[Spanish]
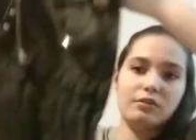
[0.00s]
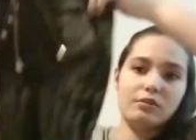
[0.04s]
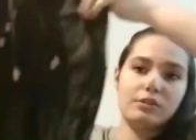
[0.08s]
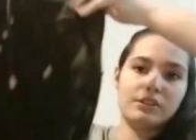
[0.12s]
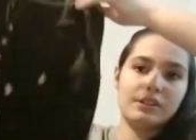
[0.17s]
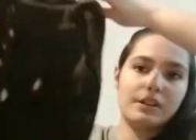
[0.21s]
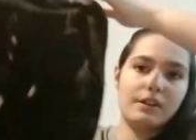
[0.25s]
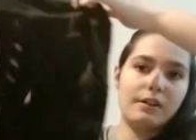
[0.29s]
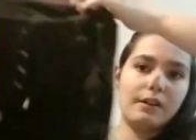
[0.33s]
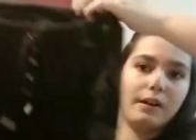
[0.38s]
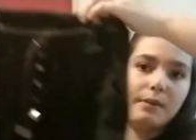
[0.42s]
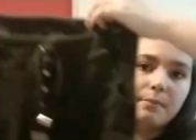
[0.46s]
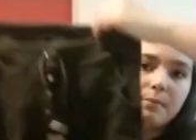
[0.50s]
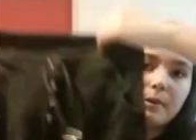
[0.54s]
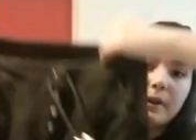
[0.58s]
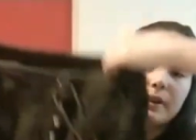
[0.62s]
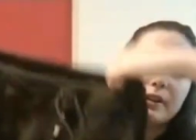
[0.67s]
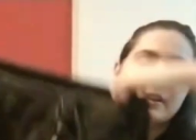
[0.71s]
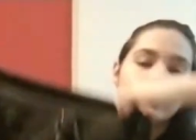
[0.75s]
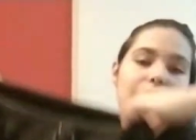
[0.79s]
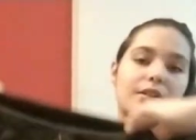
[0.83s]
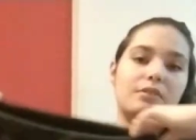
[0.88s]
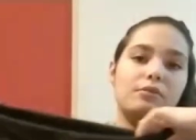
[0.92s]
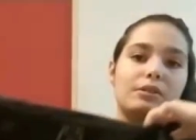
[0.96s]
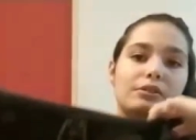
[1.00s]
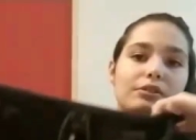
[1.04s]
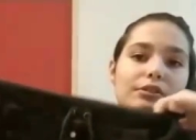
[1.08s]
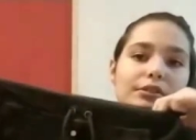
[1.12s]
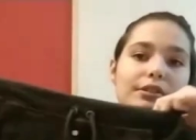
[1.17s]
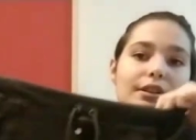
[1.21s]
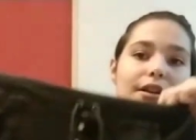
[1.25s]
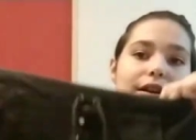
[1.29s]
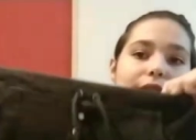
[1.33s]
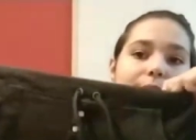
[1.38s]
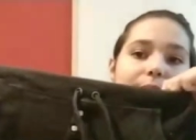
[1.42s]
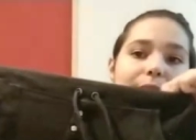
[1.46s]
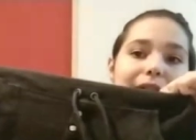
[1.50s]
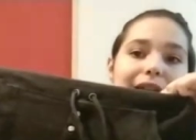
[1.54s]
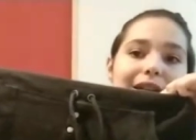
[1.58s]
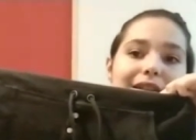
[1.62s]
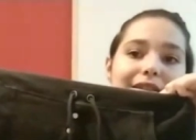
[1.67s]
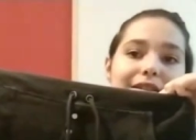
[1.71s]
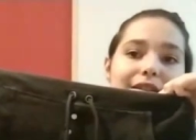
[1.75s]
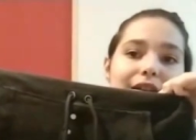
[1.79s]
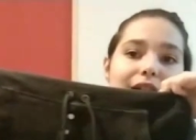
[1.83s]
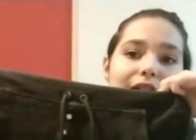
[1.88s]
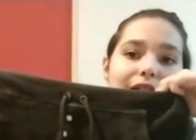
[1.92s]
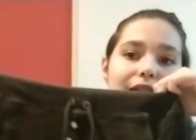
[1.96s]
lo usaba para cuando estaba
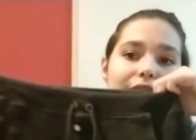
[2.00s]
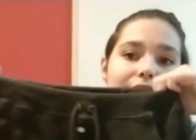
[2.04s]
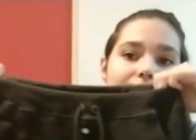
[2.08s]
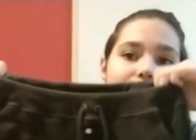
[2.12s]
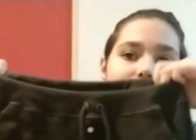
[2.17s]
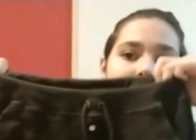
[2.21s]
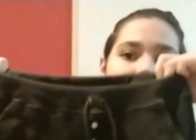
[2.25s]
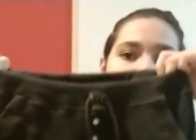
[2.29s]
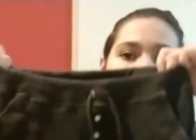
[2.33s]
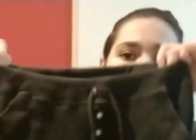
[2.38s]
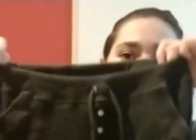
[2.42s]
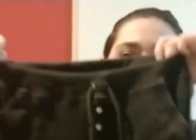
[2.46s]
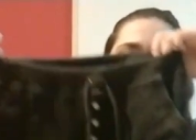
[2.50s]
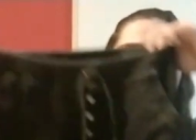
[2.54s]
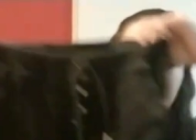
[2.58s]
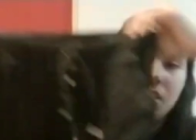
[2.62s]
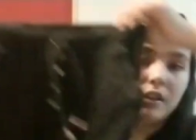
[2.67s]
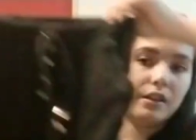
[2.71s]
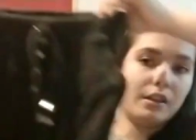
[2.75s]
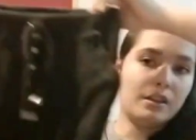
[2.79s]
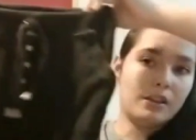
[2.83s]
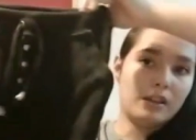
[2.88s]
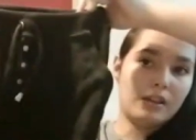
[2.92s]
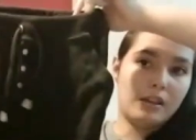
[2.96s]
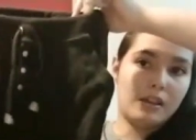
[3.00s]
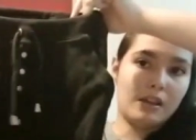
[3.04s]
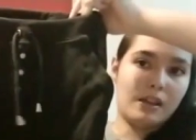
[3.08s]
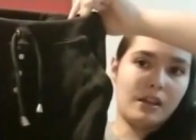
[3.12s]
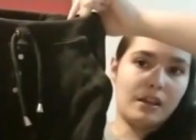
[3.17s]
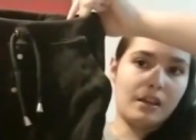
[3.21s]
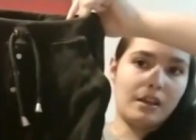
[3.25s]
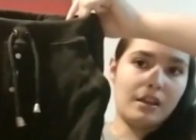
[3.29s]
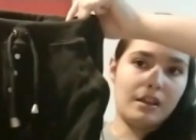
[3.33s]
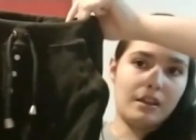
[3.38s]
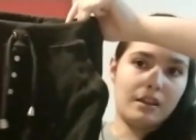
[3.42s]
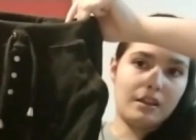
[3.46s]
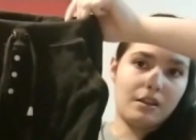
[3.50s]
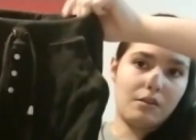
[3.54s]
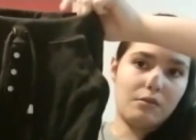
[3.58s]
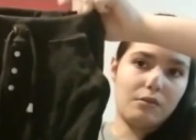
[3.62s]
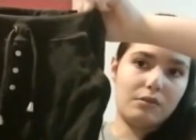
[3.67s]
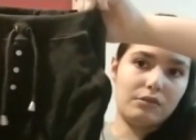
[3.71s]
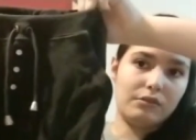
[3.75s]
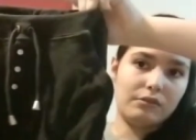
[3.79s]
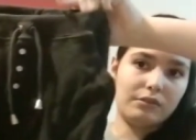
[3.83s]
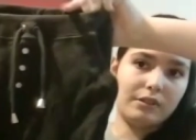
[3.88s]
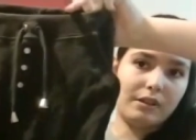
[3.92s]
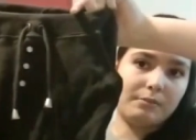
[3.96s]
embarazada de Emma. Que,
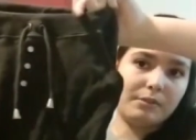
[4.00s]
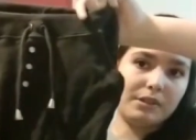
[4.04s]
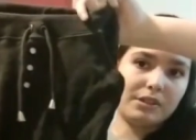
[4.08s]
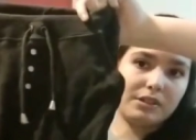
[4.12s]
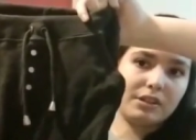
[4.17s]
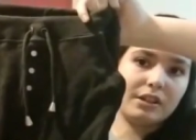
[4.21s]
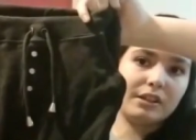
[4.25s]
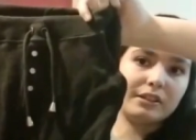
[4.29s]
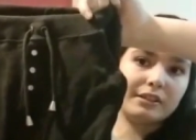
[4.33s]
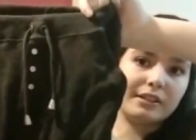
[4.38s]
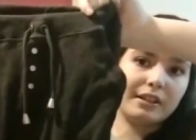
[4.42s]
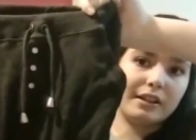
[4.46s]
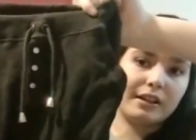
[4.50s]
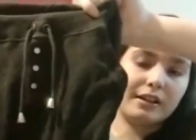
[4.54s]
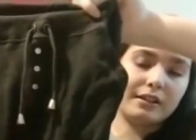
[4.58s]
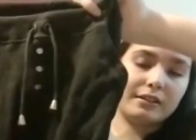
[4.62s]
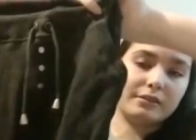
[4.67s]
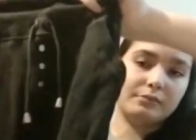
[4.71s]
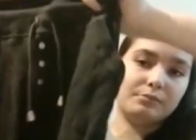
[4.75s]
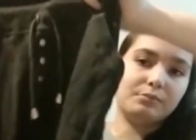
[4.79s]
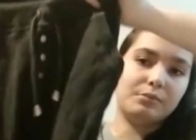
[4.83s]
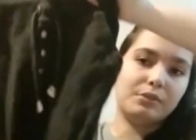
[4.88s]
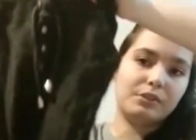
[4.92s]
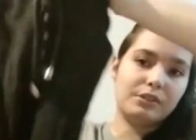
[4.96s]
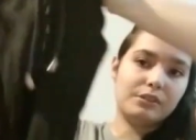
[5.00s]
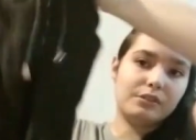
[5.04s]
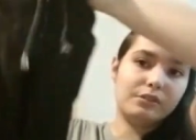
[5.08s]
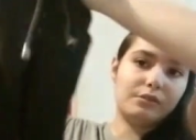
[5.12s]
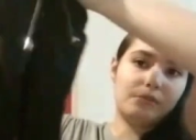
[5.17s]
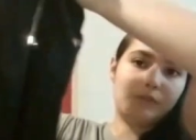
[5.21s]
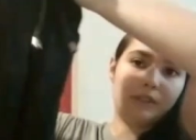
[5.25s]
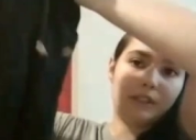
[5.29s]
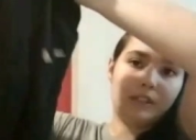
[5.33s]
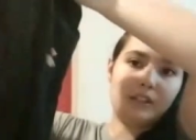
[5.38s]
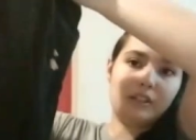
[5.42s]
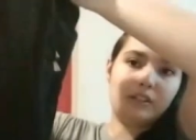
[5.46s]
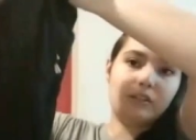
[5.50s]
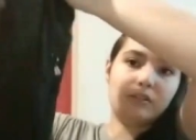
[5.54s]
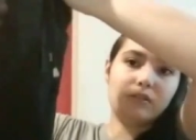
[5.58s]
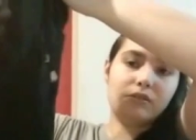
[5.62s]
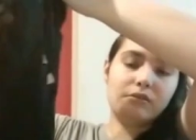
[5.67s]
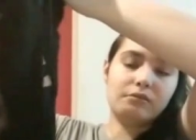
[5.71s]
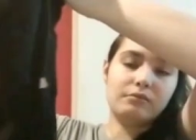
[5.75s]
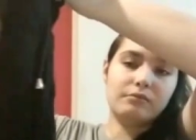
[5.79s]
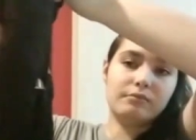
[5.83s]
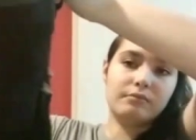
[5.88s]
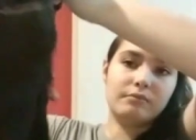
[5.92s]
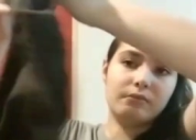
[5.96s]
bueno, también ya está un poquito
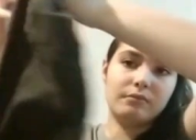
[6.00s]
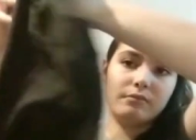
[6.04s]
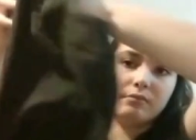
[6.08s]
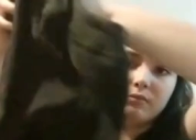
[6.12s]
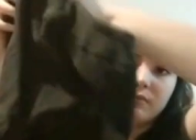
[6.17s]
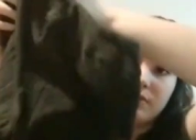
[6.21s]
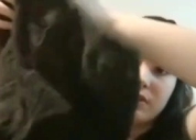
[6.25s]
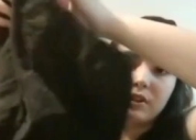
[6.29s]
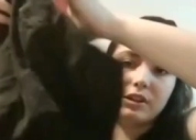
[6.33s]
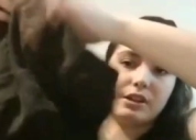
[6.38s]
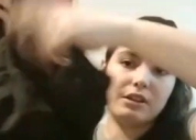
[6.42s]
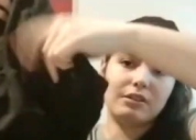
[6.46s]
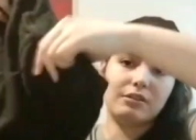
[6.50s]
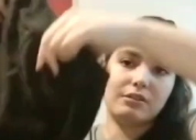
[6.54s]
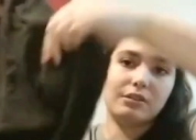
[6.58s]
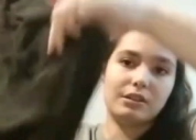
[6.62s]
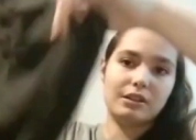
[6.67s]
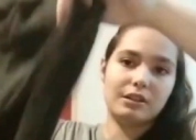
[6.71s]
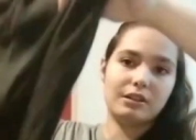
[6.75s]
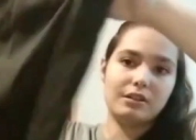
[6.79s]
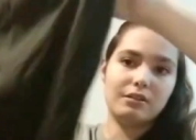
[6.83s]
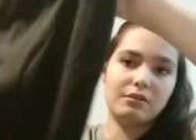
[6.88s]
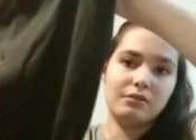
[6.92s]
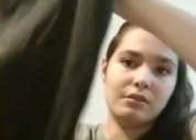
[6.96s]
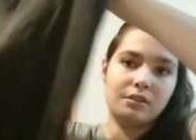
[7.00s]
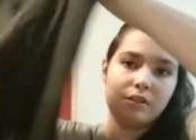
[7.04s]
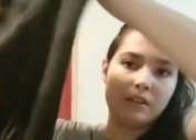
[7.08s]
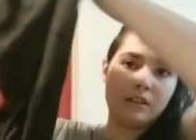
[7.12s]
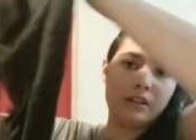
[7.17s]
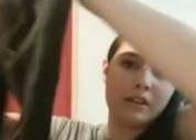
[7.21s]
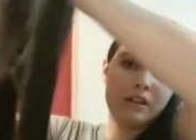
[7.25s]
viejito. Voy a donarlo.